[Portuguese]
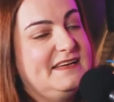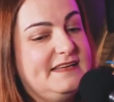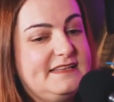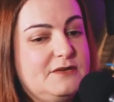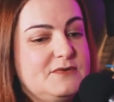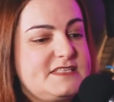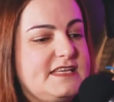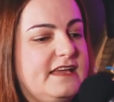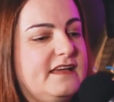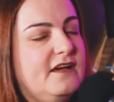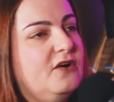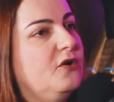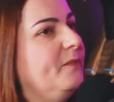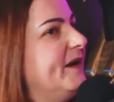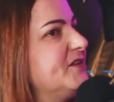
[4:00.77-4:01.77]
Então, assim,
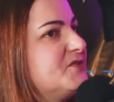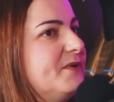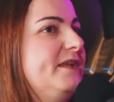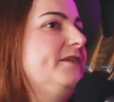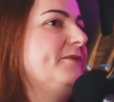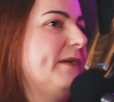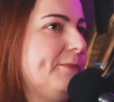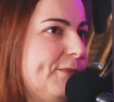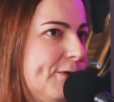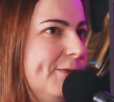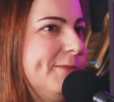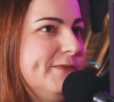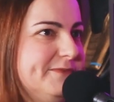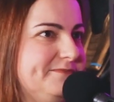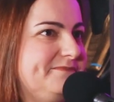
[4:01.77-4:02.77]
o médico ele não é
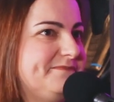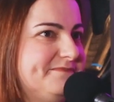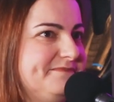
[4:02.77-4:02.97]
bobo.